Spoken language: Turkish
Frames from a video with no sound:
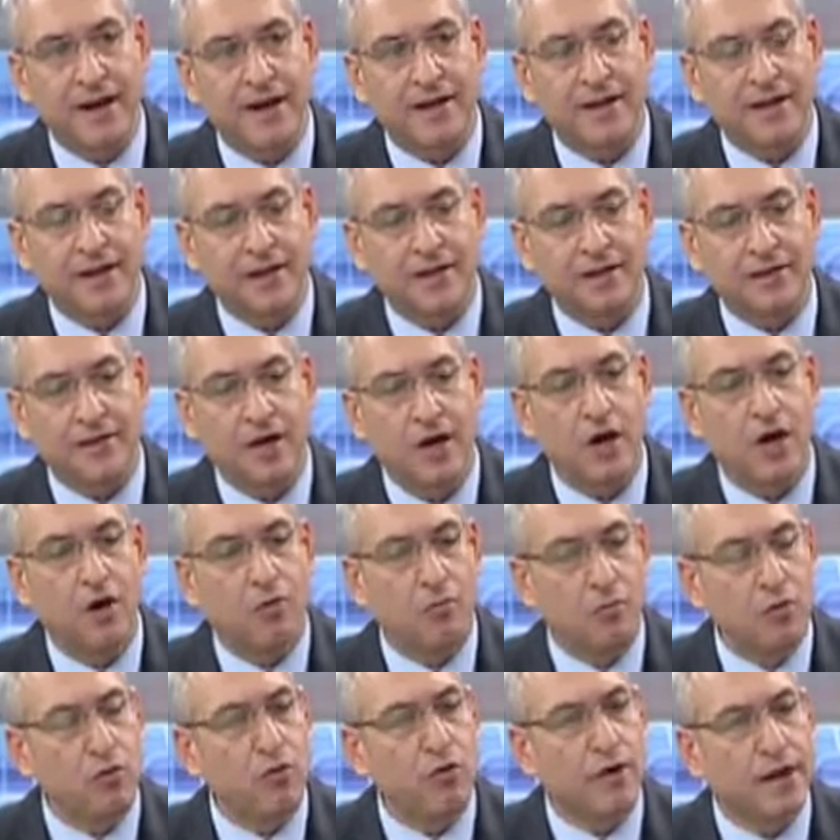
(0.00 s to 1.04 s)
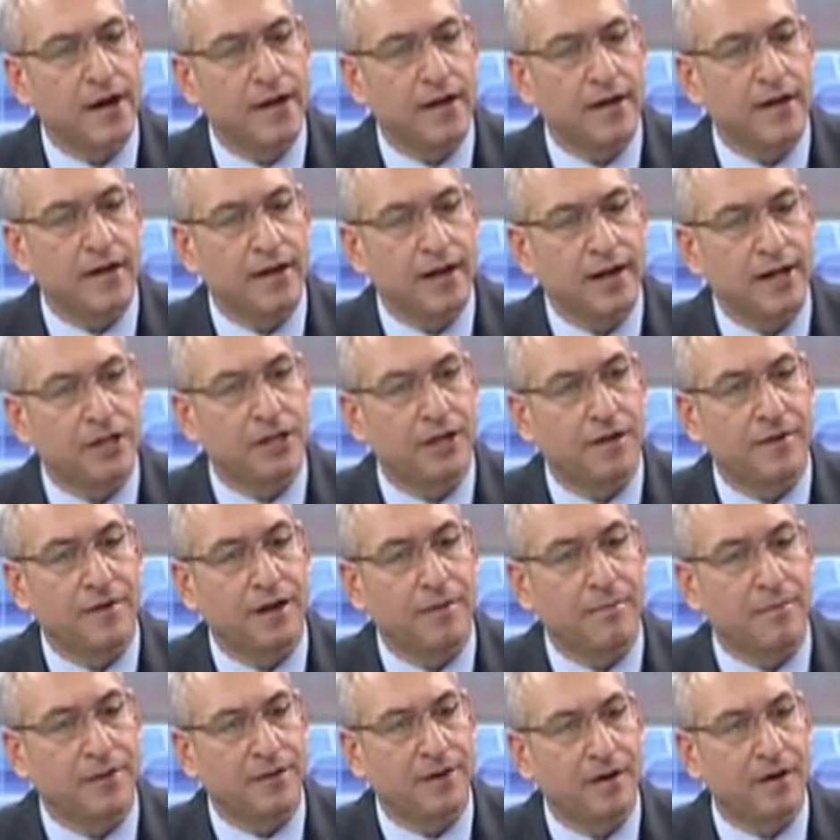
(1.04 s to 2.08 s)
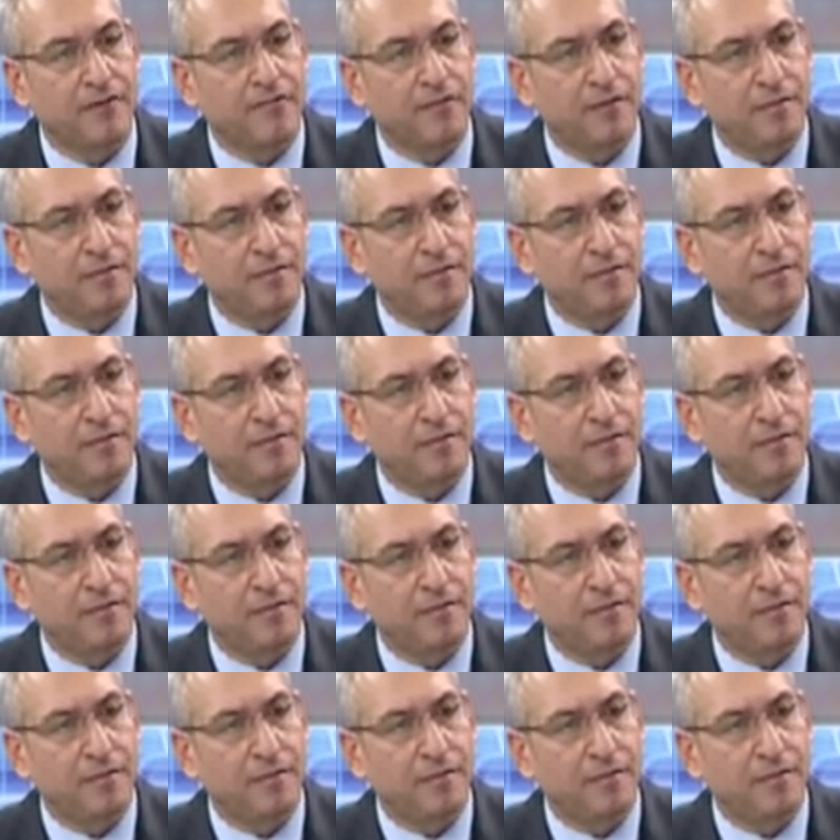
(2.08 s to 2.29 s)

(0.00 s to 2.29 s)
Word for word: gelir. Bugünlerde gerçekten birlik ve